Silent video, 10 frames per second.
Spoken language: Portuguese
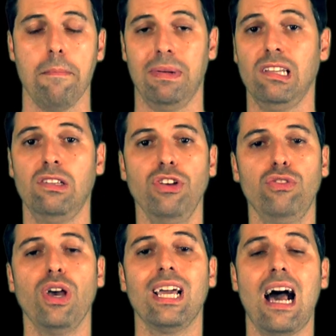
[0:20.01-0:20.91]
mas esse
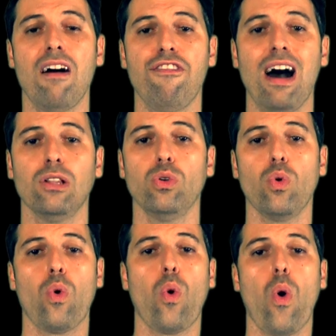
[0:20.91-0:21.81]
vídeo foi gravado
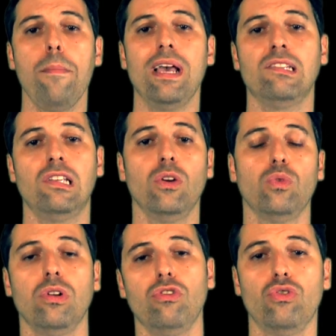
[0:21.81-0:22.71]
no comecinho do ano